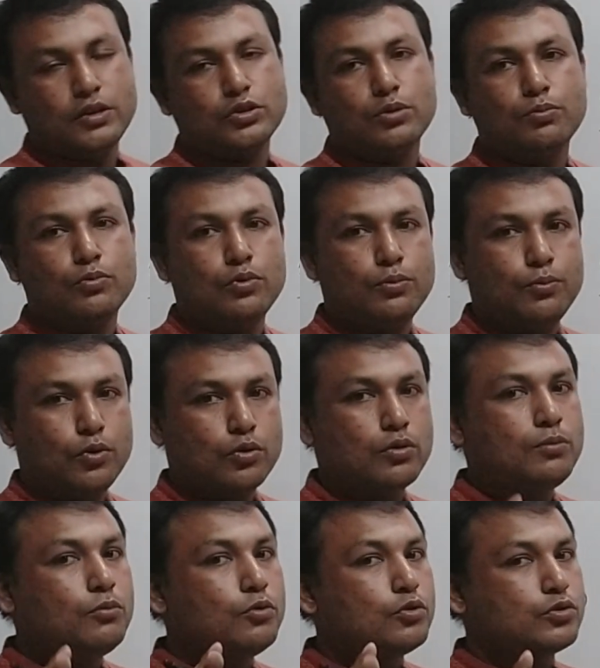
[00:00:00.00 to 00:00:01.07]
সবগুলো বর্গ
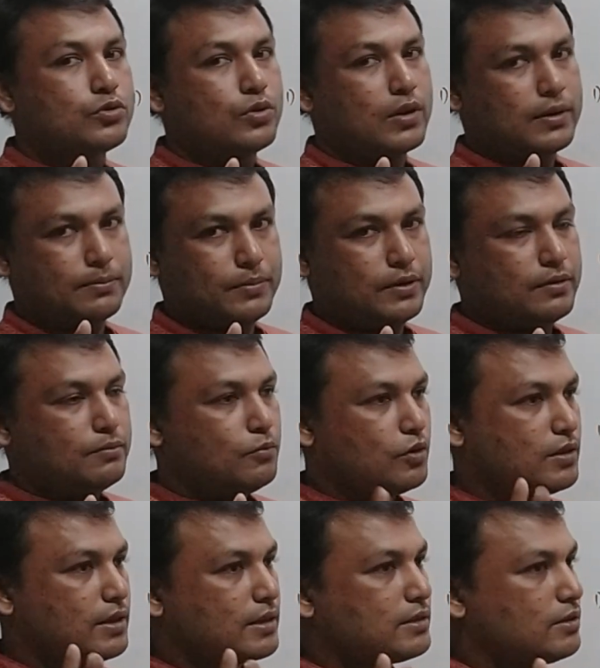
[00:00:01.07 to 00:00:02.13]
মুখস্থ রাখবেন
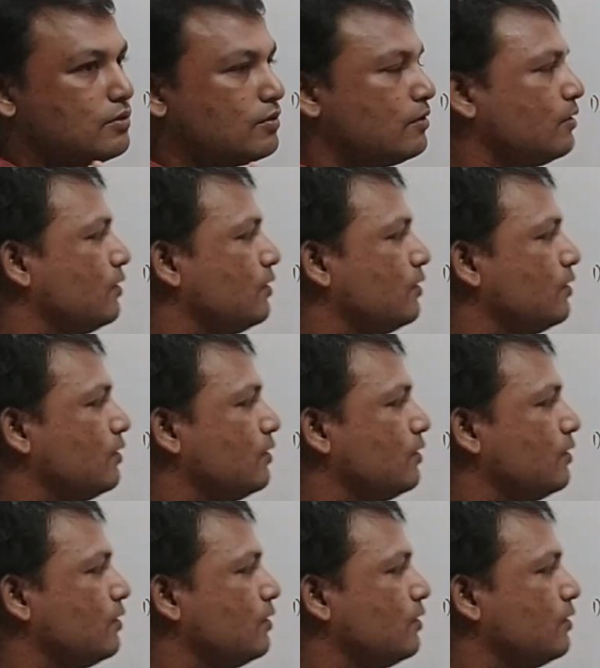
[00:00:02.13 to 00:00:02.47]
মনে থাকে যেন